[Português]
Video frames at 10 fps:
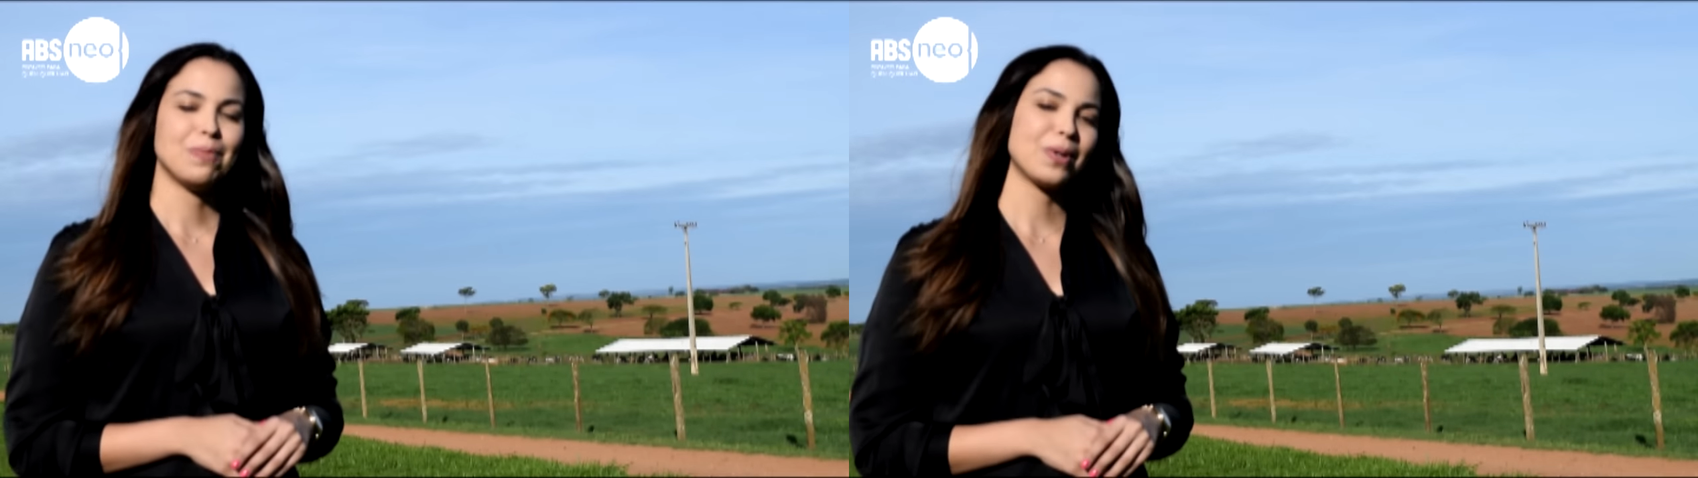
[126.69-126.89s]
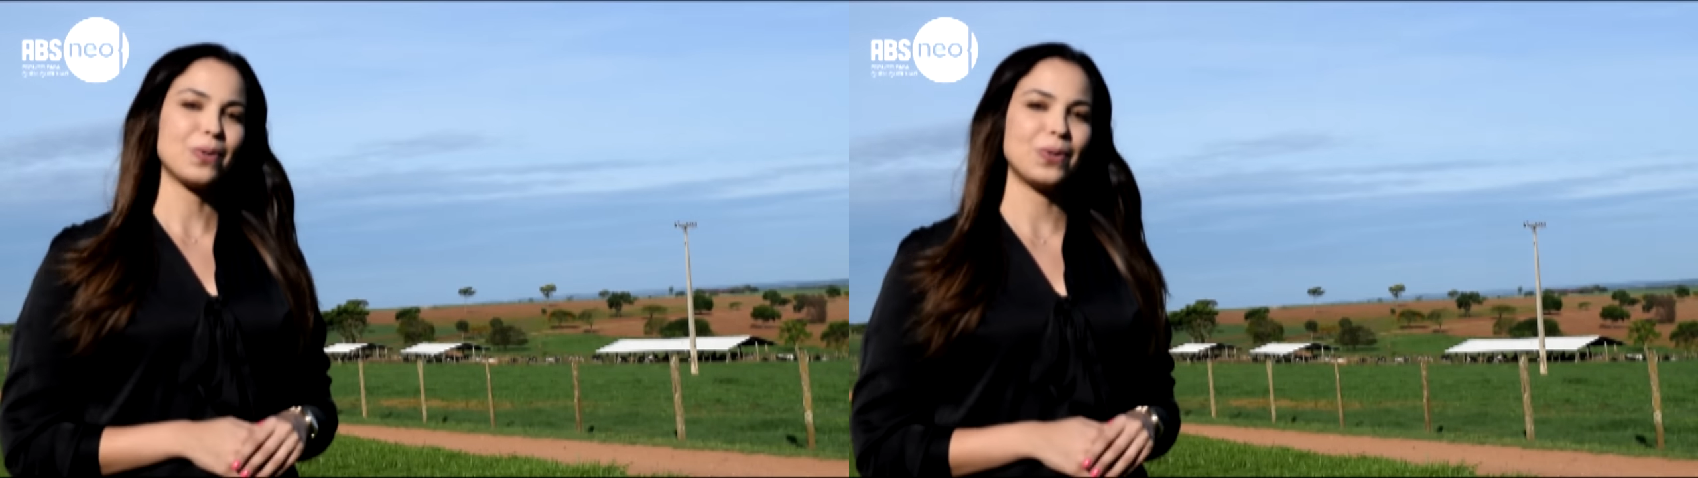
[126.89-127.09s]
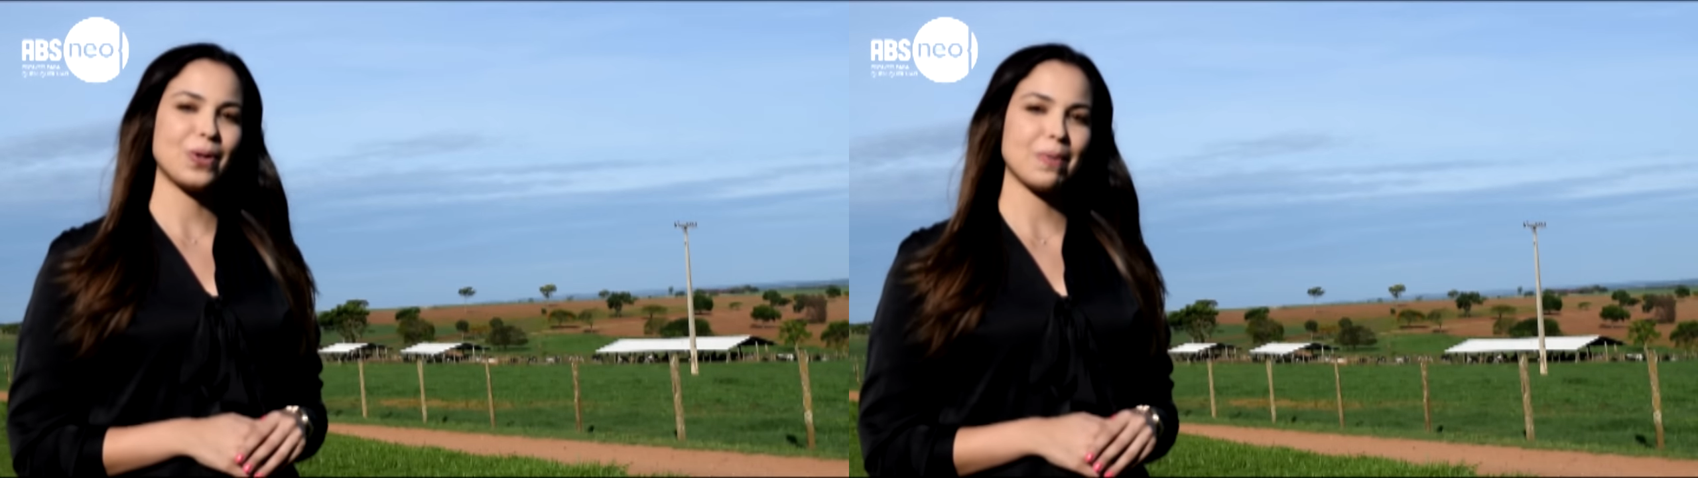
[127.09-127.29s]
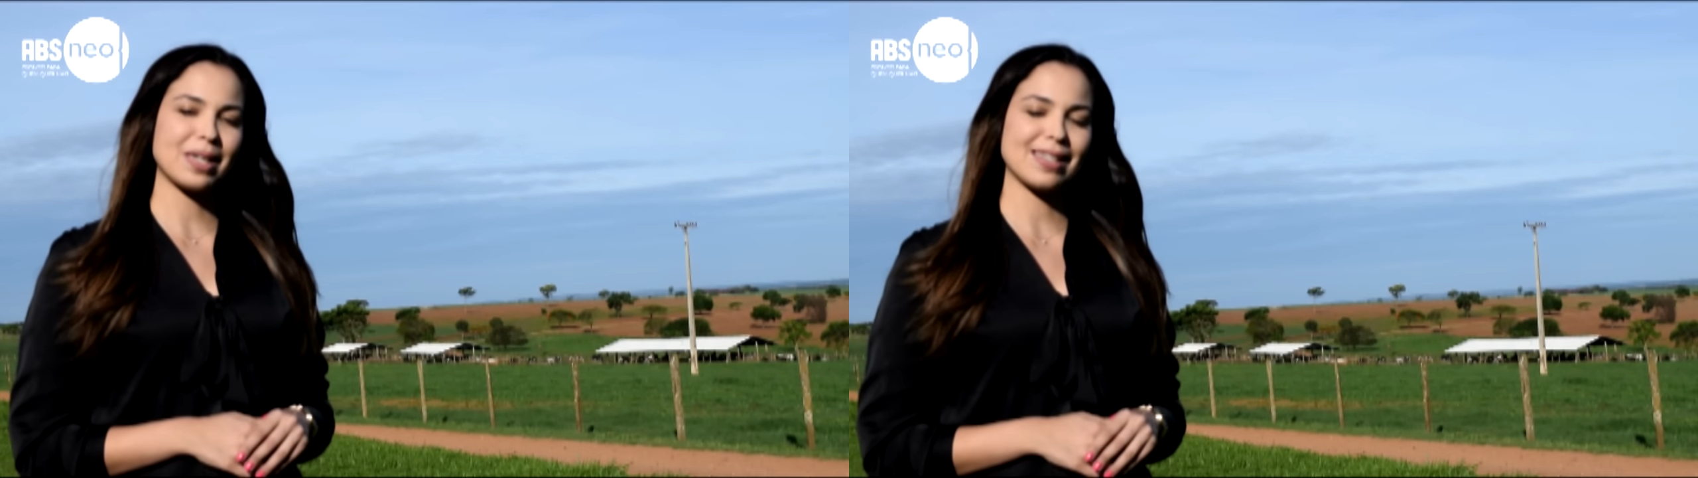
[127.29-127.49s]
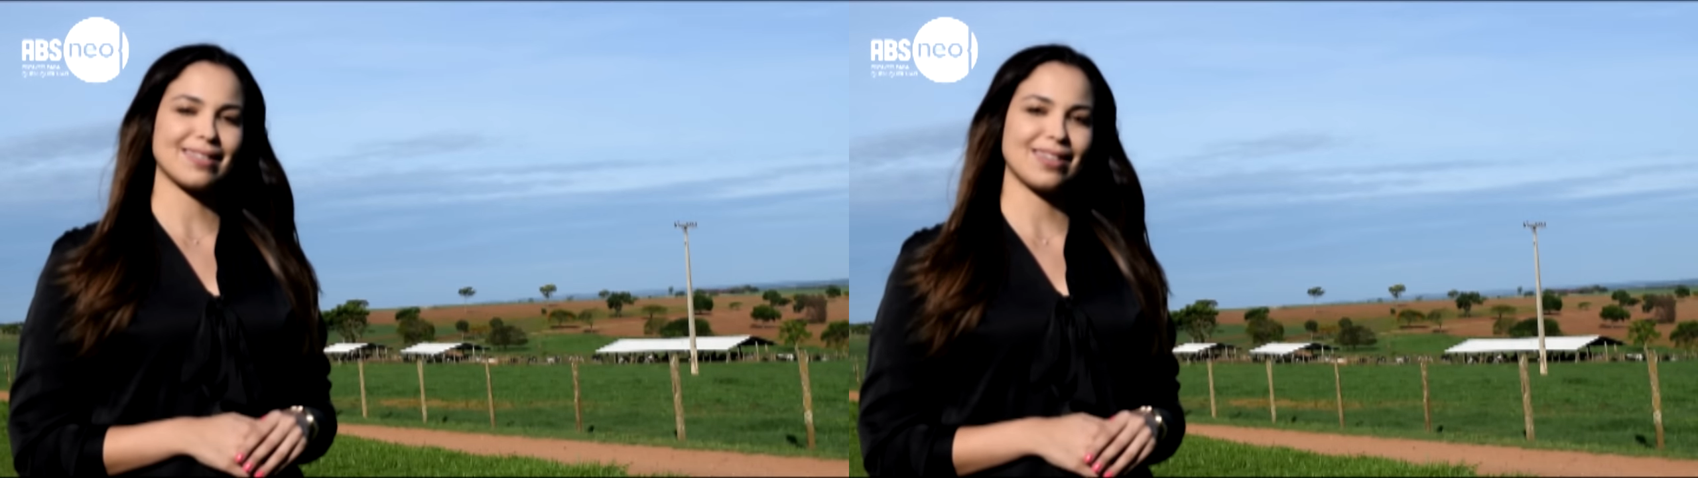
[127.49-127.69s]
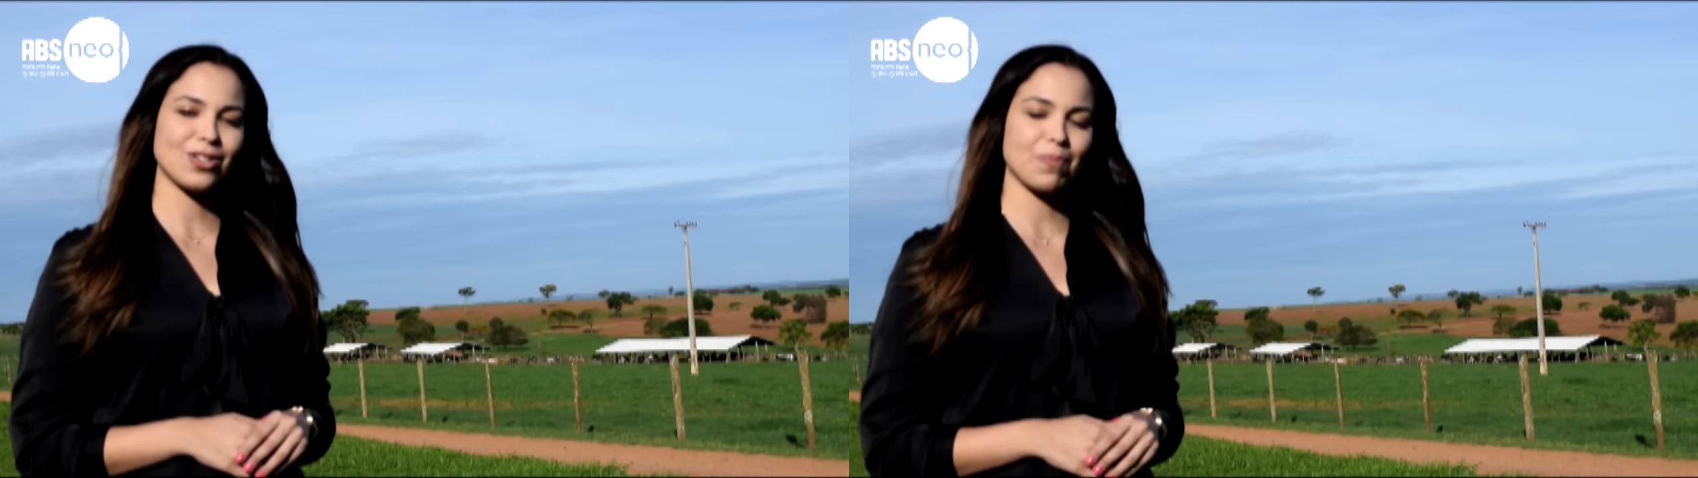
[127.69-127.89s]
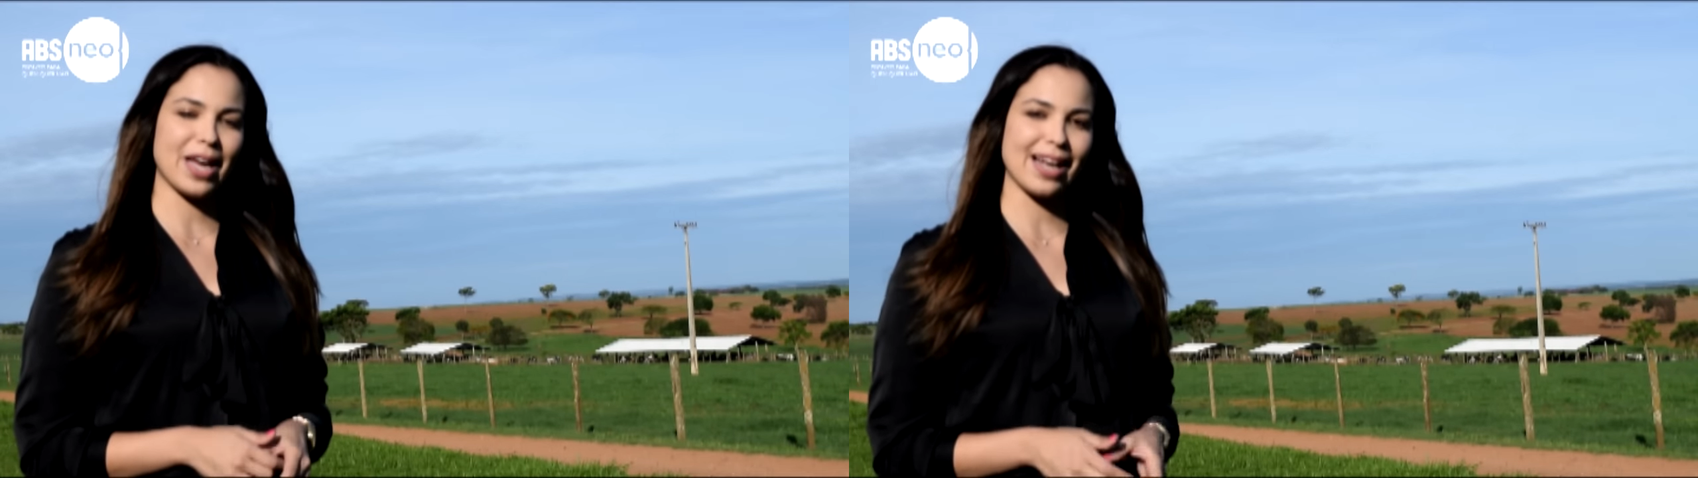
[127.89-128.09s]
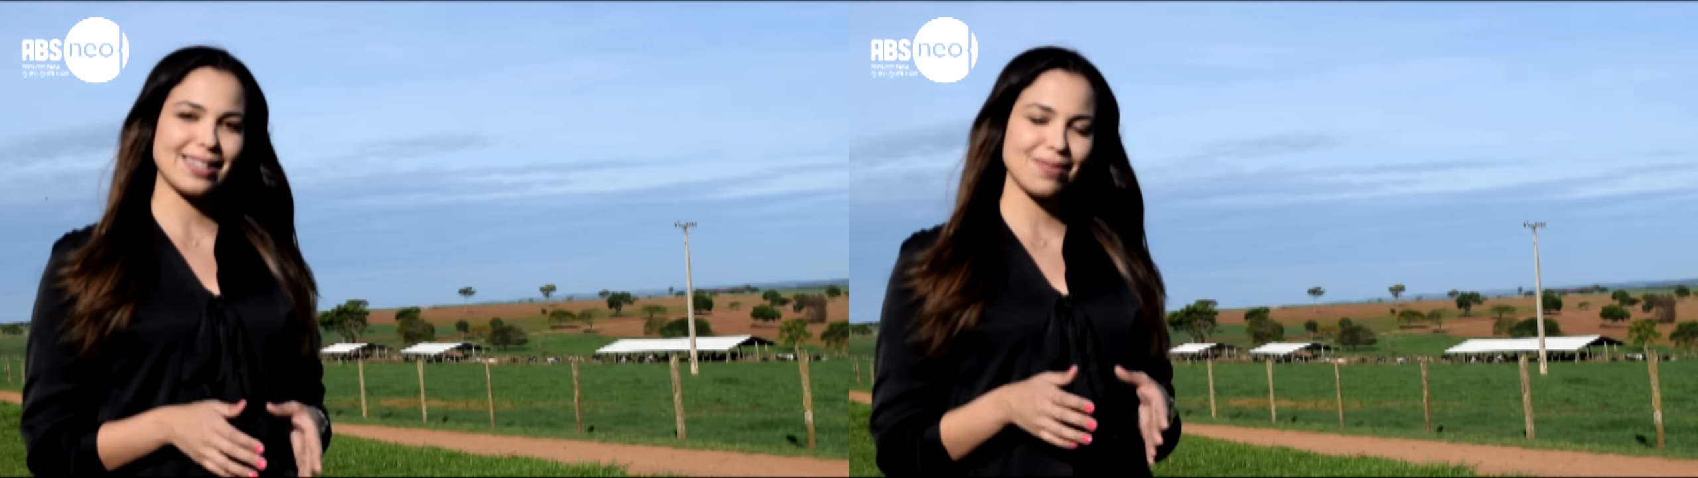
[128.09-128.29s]
procure o representante
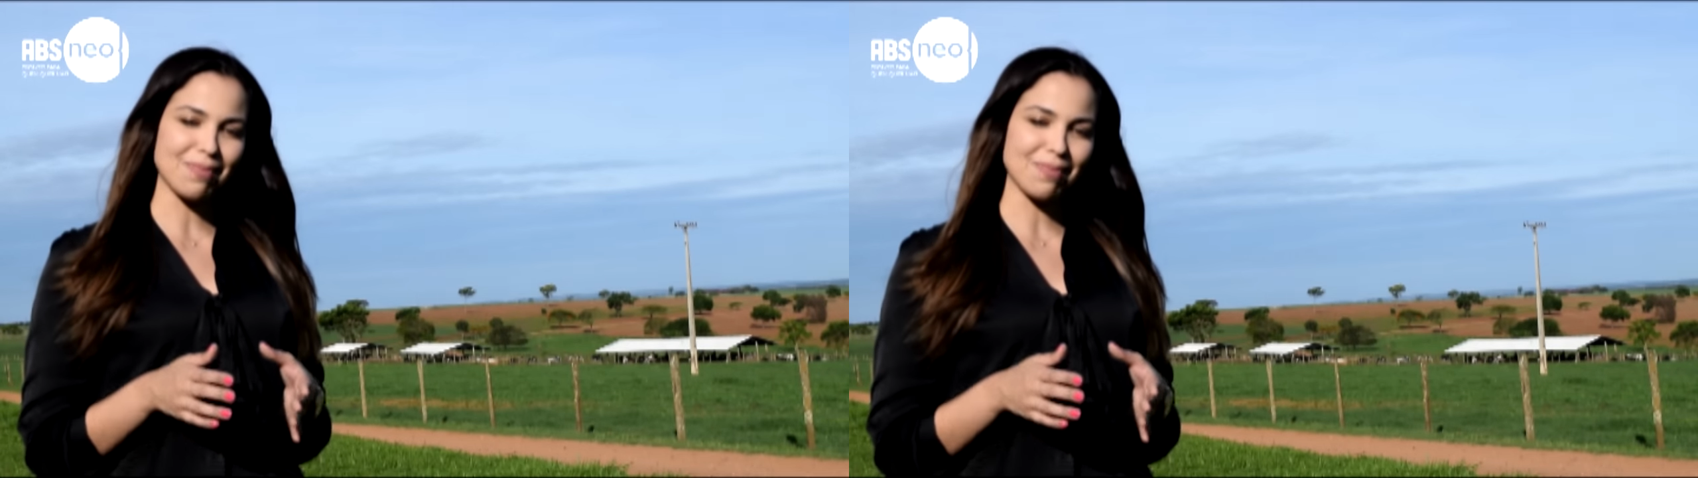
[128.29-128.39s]
ABS